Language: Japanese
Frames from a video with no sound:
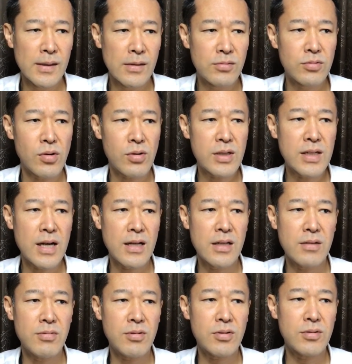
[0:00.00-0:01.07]
動きが
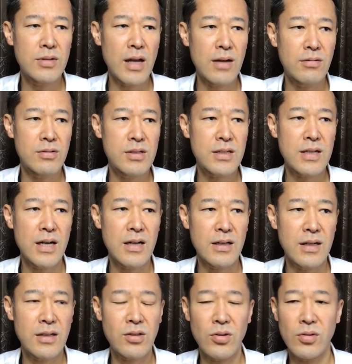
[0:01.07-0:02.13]
鈍くなる時間
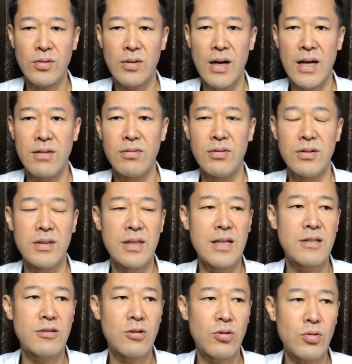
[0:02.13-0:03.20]
がちょっとあるんで、
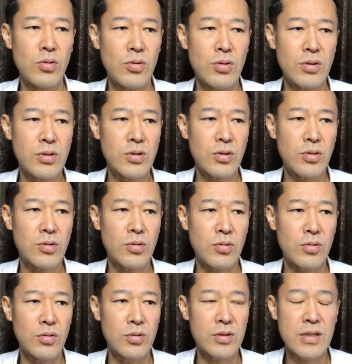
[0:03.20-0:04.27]
そこをちょっと
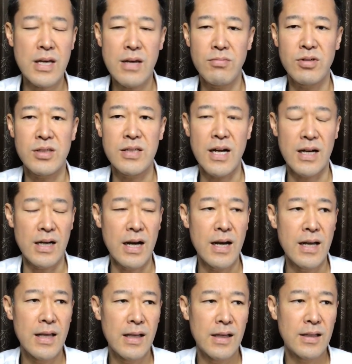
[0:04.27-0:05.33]
こうセーブしながら
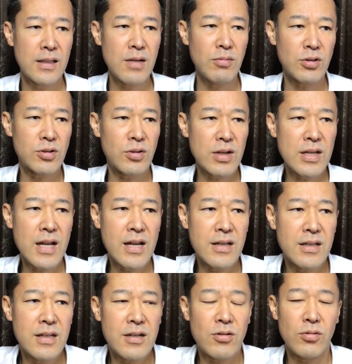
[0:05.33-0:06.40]
でもそれな
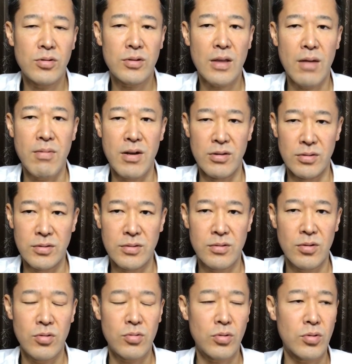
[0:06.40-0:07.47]
りにこう食べる
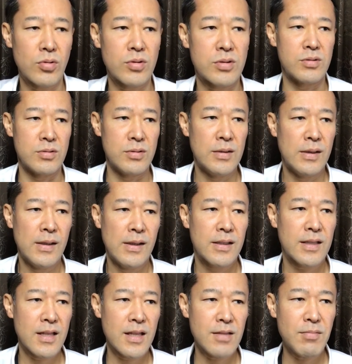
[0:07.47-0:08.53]
ということる。
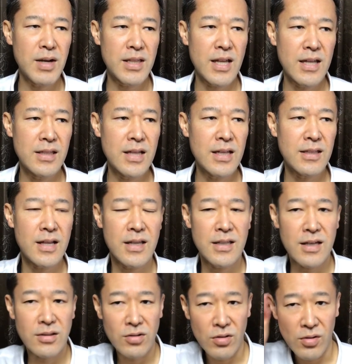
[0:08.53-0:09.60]
ただまあだんだ
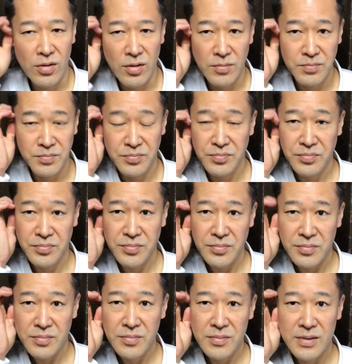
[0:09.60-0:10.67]
んその
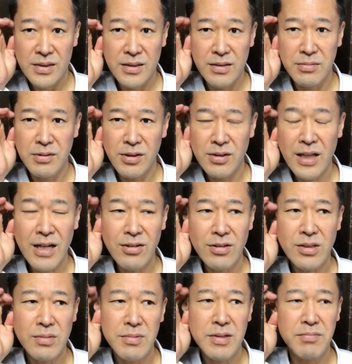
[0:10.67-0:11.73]
自分の楽
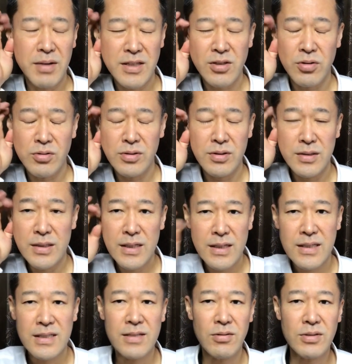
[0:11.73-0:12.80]
しみ、まあ、
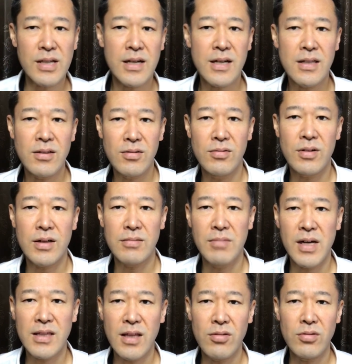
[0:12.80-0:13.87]
お酒っていうのが
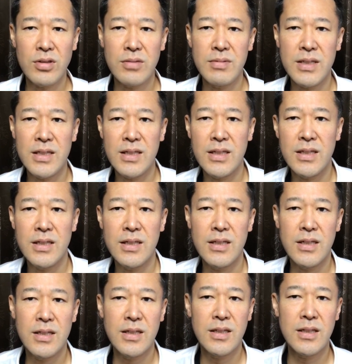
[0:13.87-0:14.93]
まあ楽し
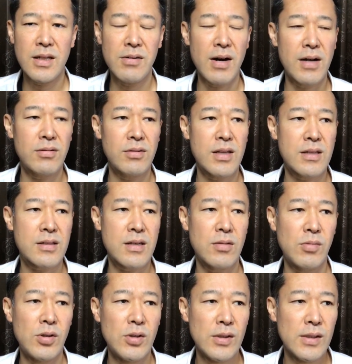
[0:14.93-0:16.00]
みではあるんですけ
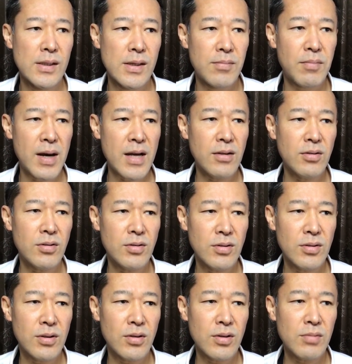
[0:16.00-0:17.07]
ども、前
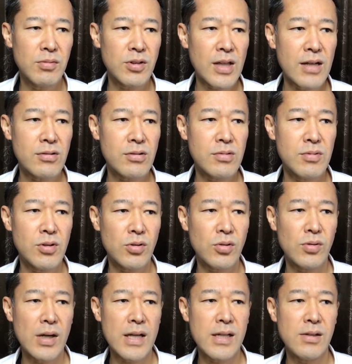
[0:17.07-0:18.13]
のよりも楽しみの
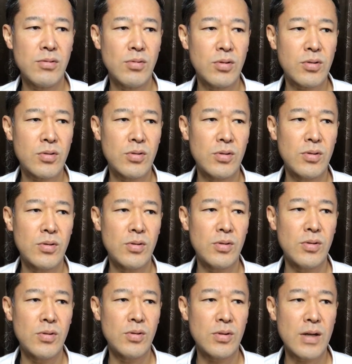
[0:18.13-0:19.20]
度合いを
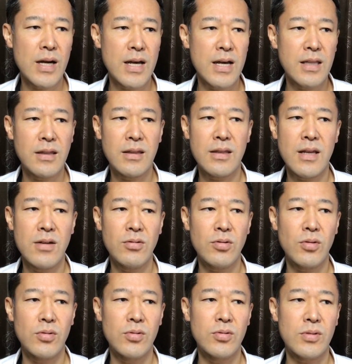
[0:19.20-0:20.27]
こうが減ってる
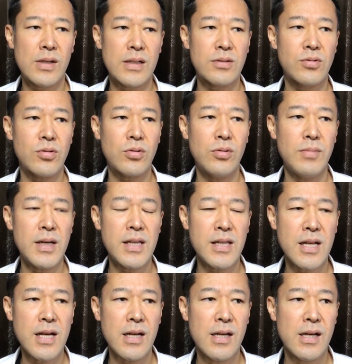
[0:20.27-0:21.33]
というか、そこまで
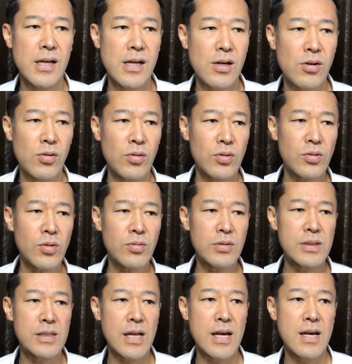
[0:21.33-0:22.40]
ねこの特
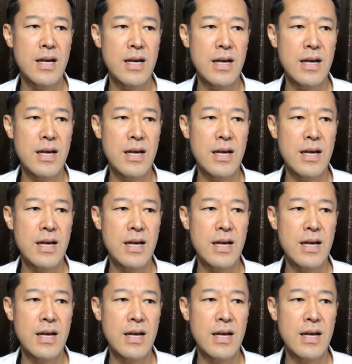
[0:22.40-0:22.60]
にね、